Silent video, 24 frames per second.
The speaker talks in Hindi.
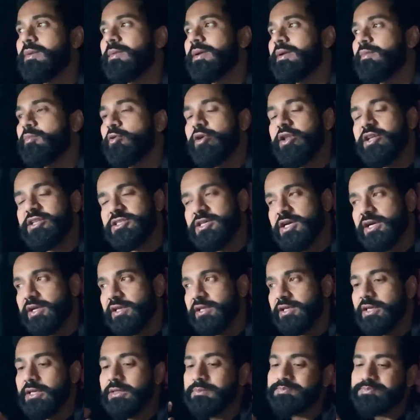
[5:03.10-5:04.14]
है हमारी बॉडी अच्छा
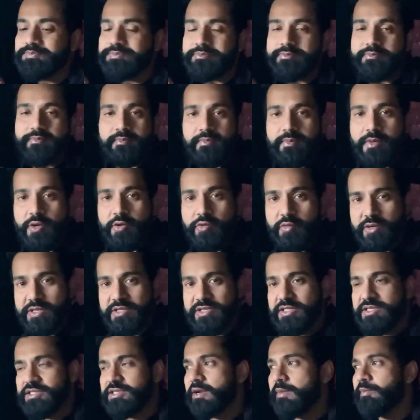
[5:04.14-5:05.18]
करती है
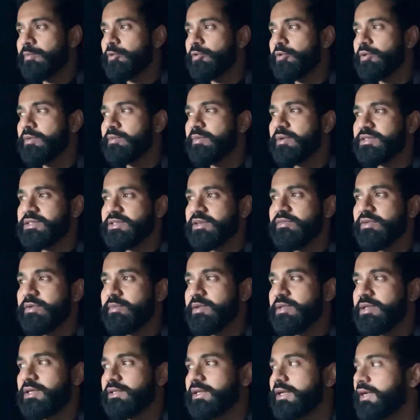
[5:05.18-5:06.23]
26 ग्राम प्रोटीन पर सर्विंग
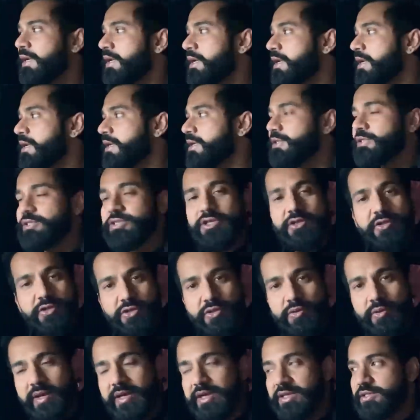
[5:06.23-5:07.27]
मिल जाता है जीरो
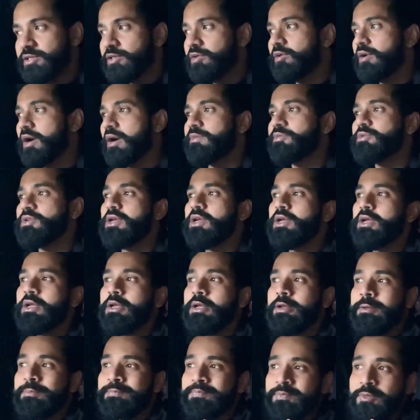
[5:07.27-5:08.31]
शुगर है जीरो काप्स है
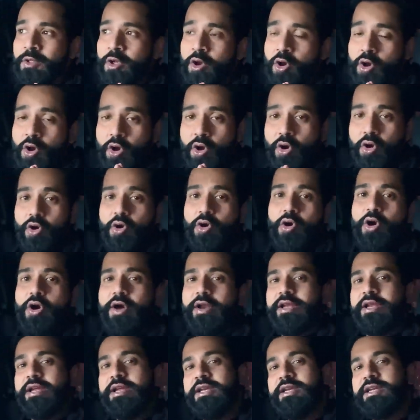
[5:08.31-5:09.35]

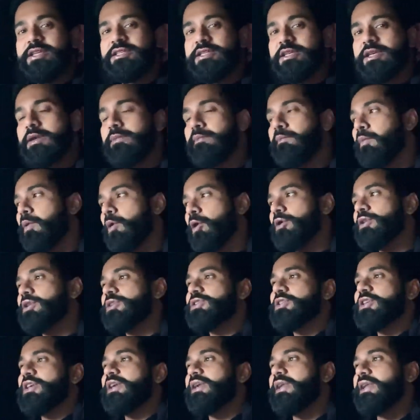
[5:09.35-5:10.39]
और इसकी बहुत
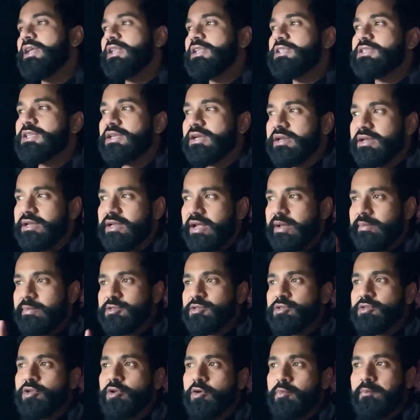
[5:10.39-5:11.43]
अच्छी डील चल रही है
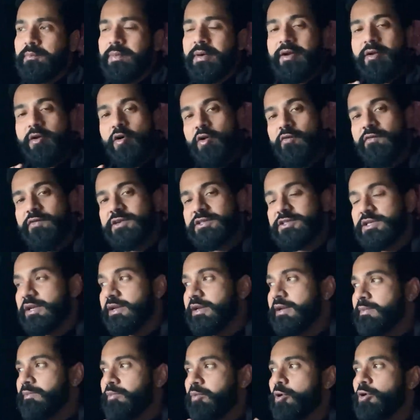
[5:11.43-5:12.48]
अमेजोन के ऊपर ऑफर चल
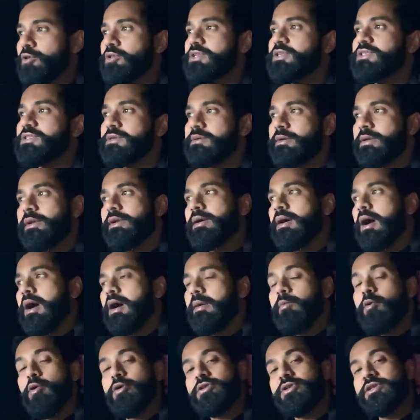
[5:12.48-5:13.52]
रहे हैं बहुत रीजन
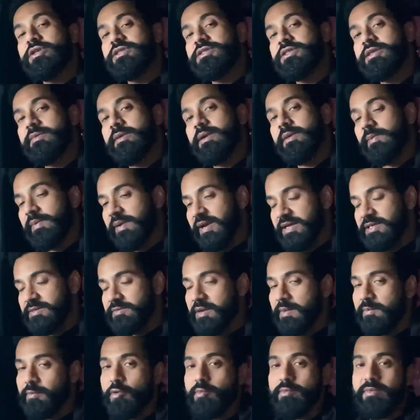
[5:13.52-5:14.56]
बहुत रीजनेबल प्राइस में
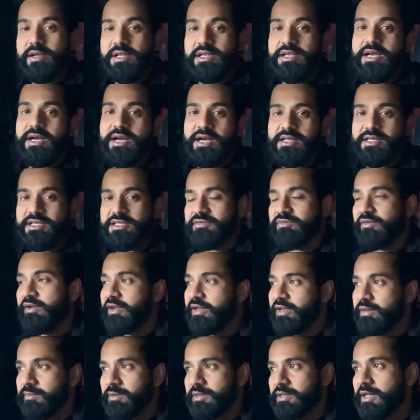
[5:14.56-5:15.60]
आपको मिल जाएगा दट्स वाई
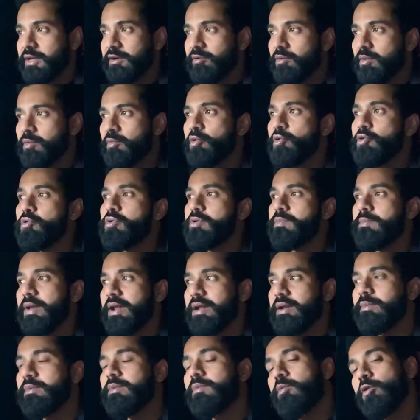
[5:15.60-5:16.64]
ही बता रहा हूँ आपको क्योंकि
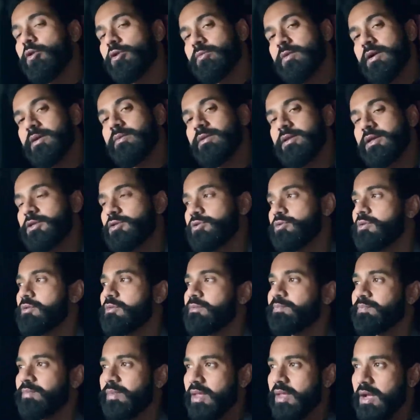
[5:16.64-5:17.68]
पहले भी बहुत बार बता चुका हूँ
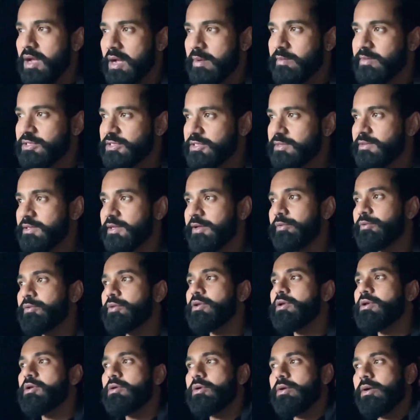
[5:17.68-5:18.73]
अभी इसलिए बता रहा हूँ
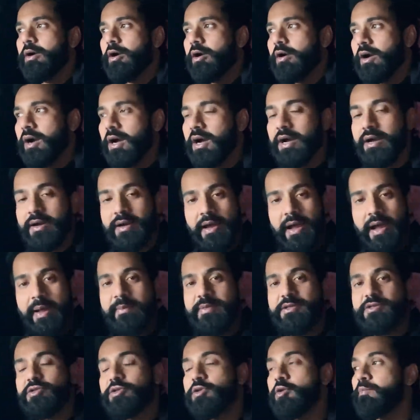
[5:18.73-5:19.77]
क्योंकि
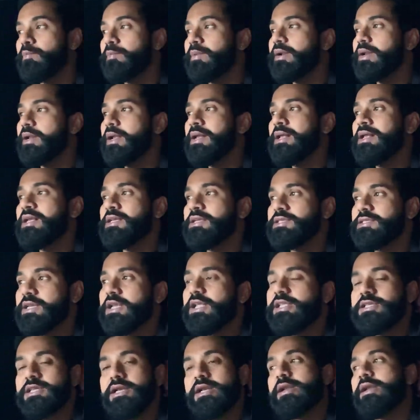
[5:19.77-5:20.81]
अमेजोन के ऊपर
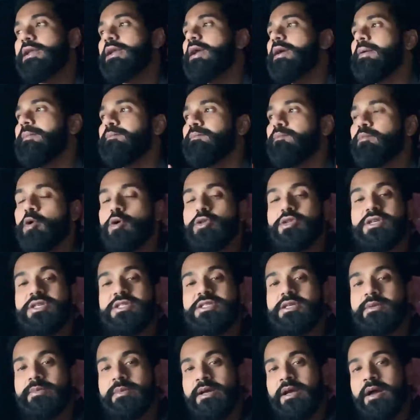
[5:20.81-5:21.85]
सेल चल रही है बहुत
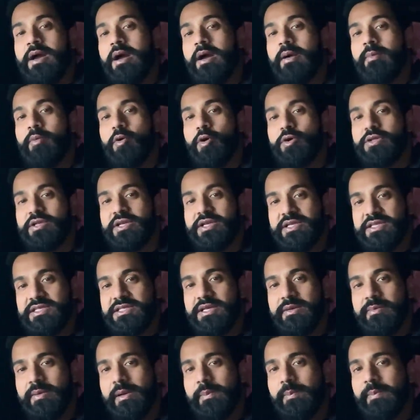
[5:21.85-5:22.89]
रीजन बहुत
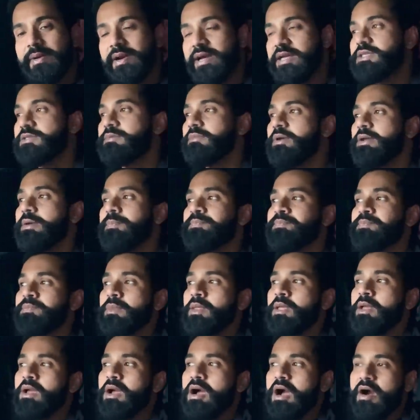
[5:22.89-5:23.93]
रीजनेबल प्राइस में
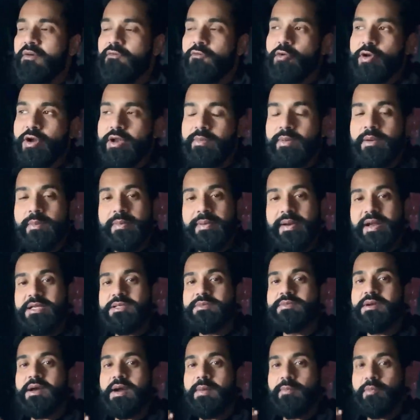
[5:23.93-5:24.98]
अफोर्डेबल प्राइस
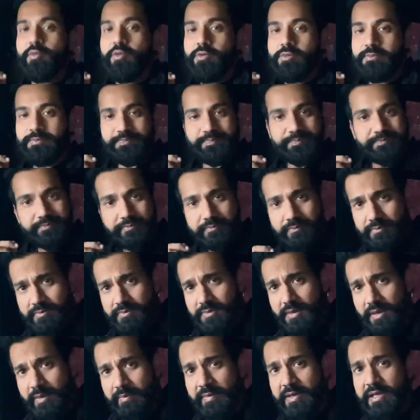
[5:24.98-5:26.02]
में आपको
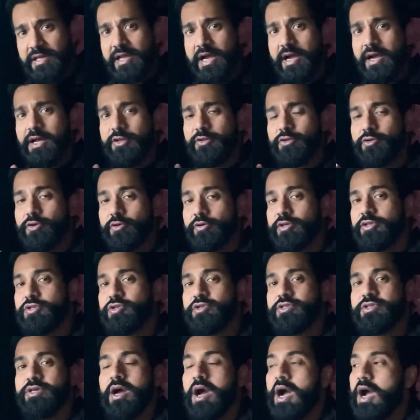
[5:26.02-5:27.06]
मिल जाएगा तो डॉक्टर
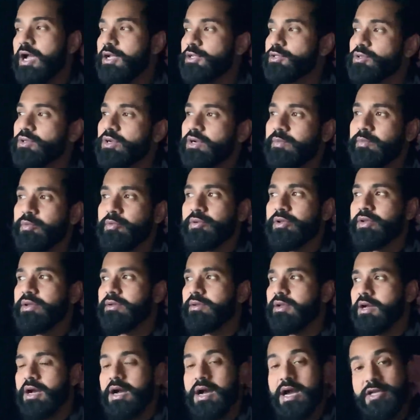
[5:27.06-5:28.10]
चॉइस का आइसोलेट
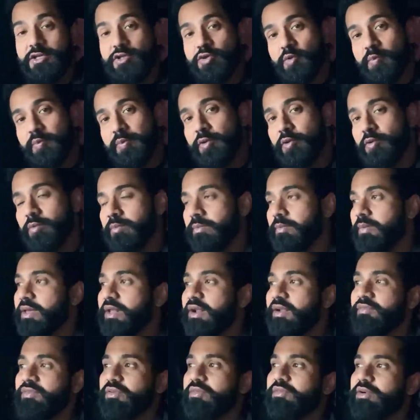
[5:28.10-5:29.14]
प्रोटीन आइसोप्रो
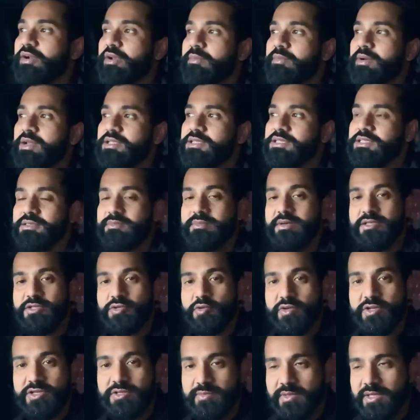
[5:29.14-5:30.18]
मेरा फेवरेट है भाई जैसे मैं
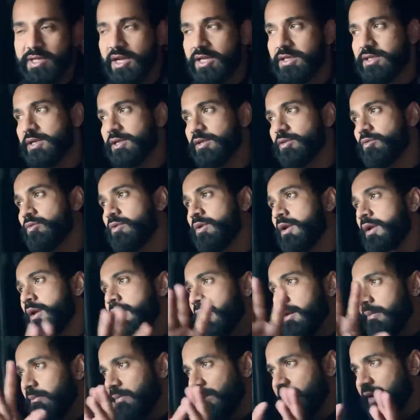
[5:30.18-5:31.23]
स्टोरीज में दिखाता रहता हूँ
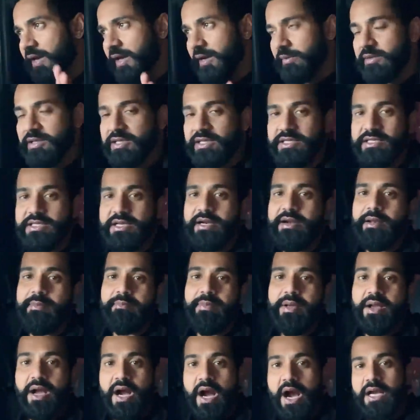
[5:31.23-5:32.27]
मेरे घर में इतने सारे
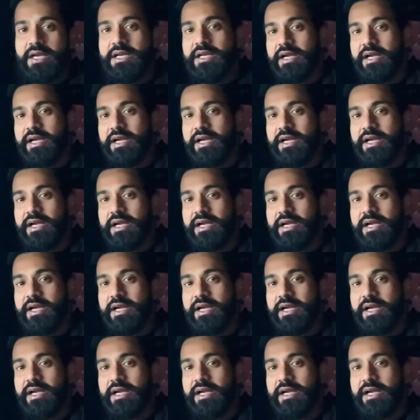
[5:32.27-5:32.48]
डब्बे खाली